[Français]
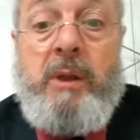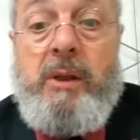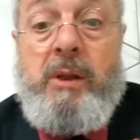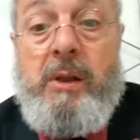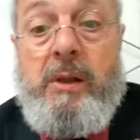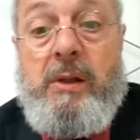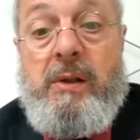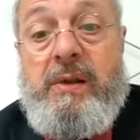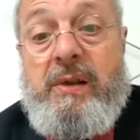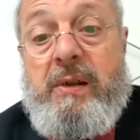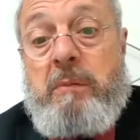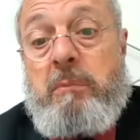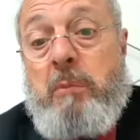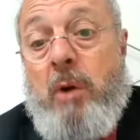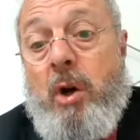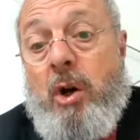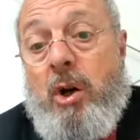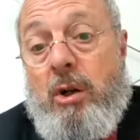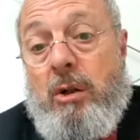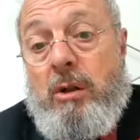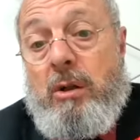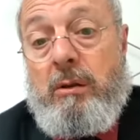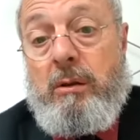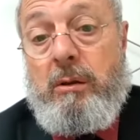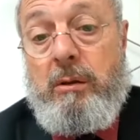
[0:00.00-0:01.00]
Mais ces
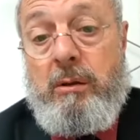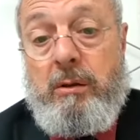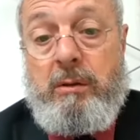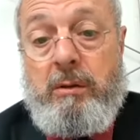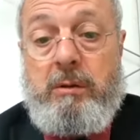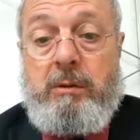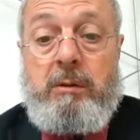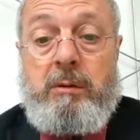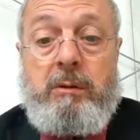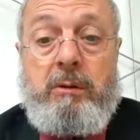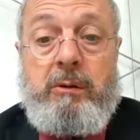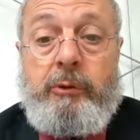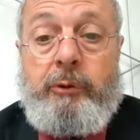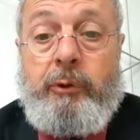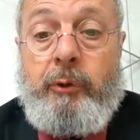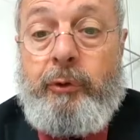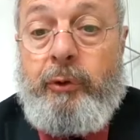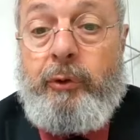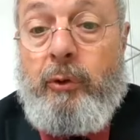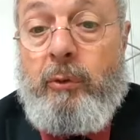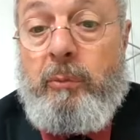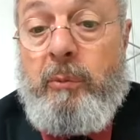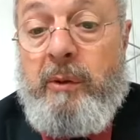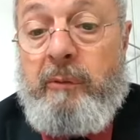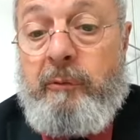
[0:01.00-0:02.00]
morts, euh,
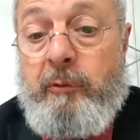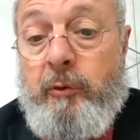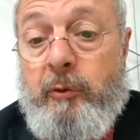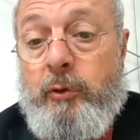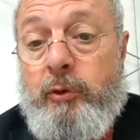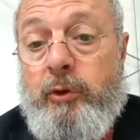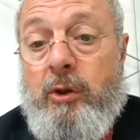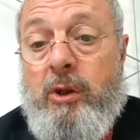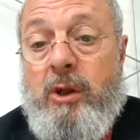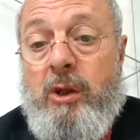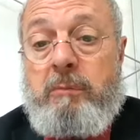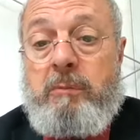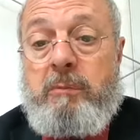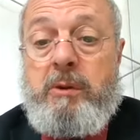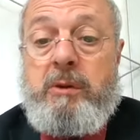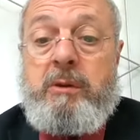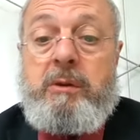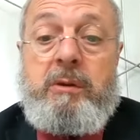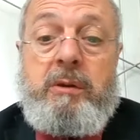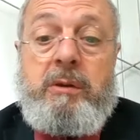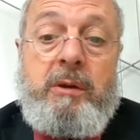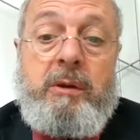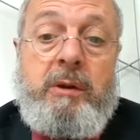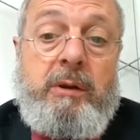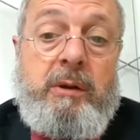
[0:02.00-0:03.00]
ce sont mes
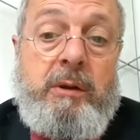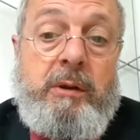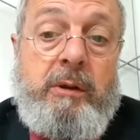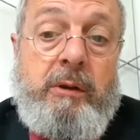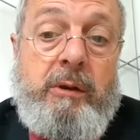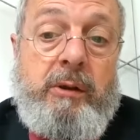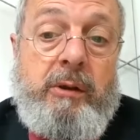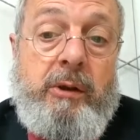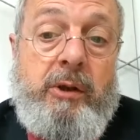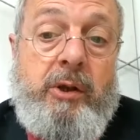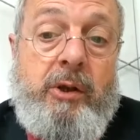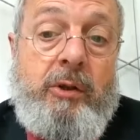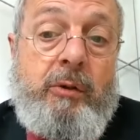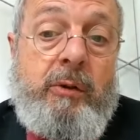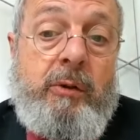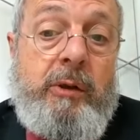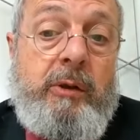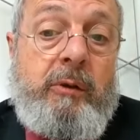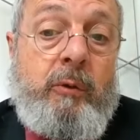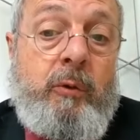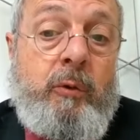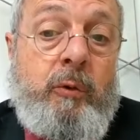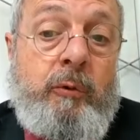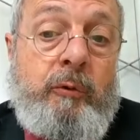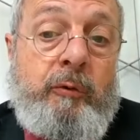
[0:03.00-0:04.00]
fantômes, et je
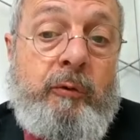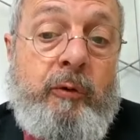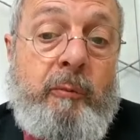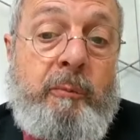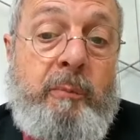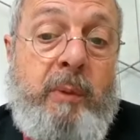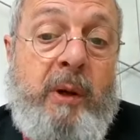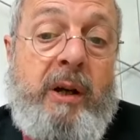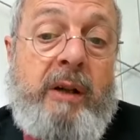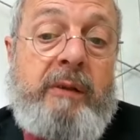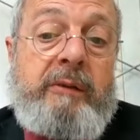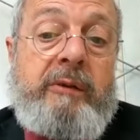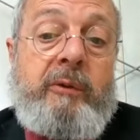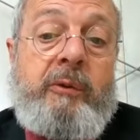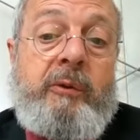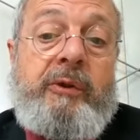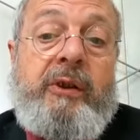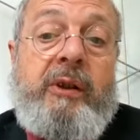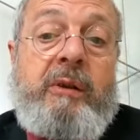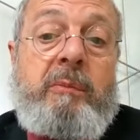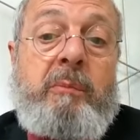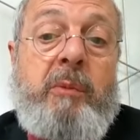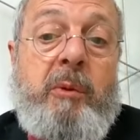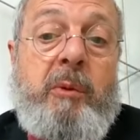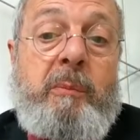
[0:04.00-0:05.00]
les trouve
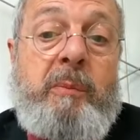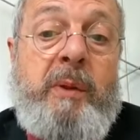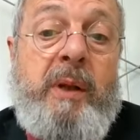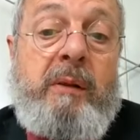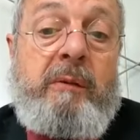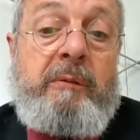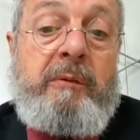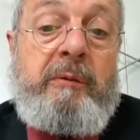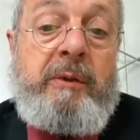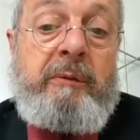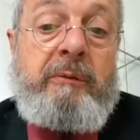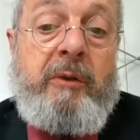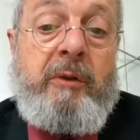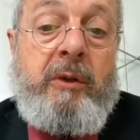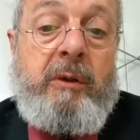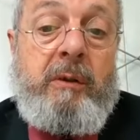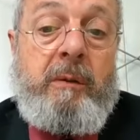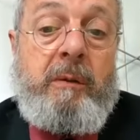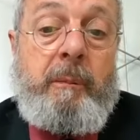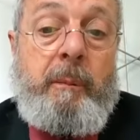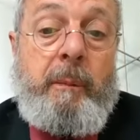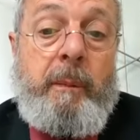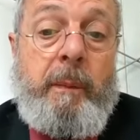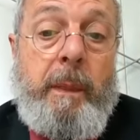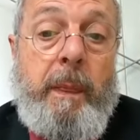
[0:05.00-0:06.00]
paradoxalement bien
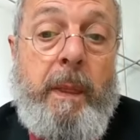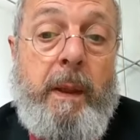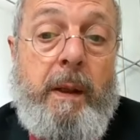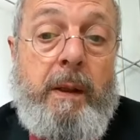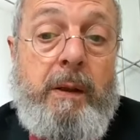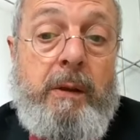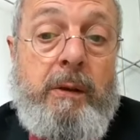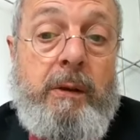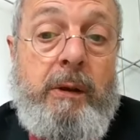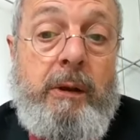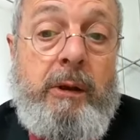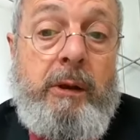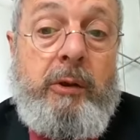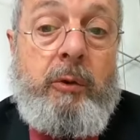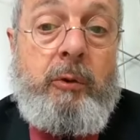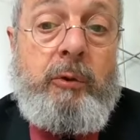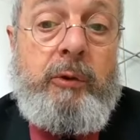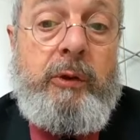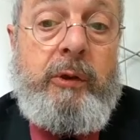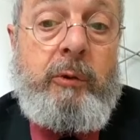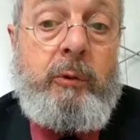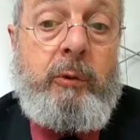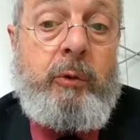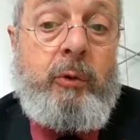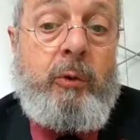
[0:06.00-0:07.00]
vivants. Ils
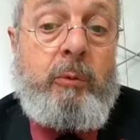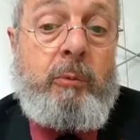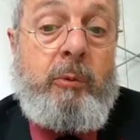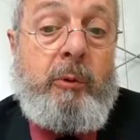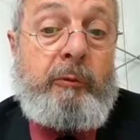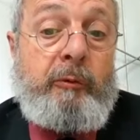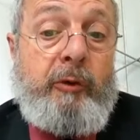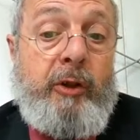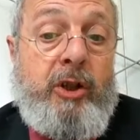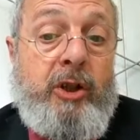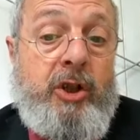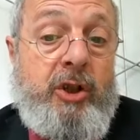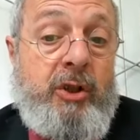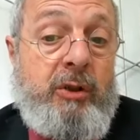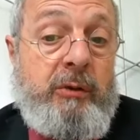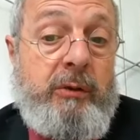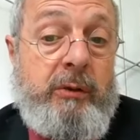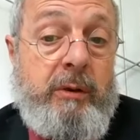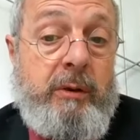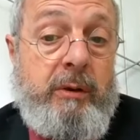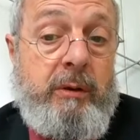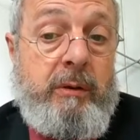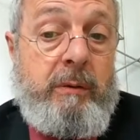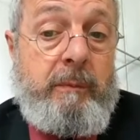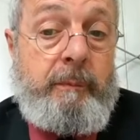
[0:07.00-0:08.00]
continuent de me faire
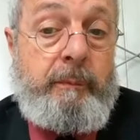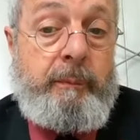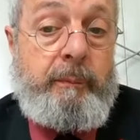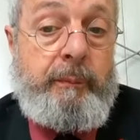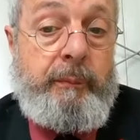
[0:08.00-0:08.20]
chanter.